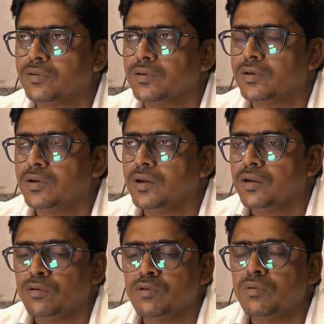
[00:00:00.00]

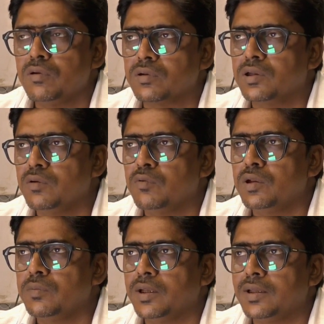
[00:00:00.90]
है जो लोग थे वो
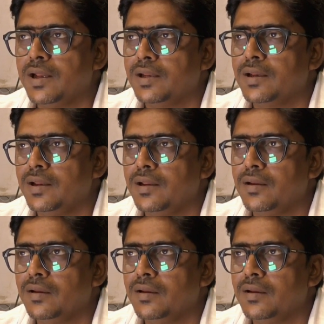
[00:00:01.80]
ही बताएंगे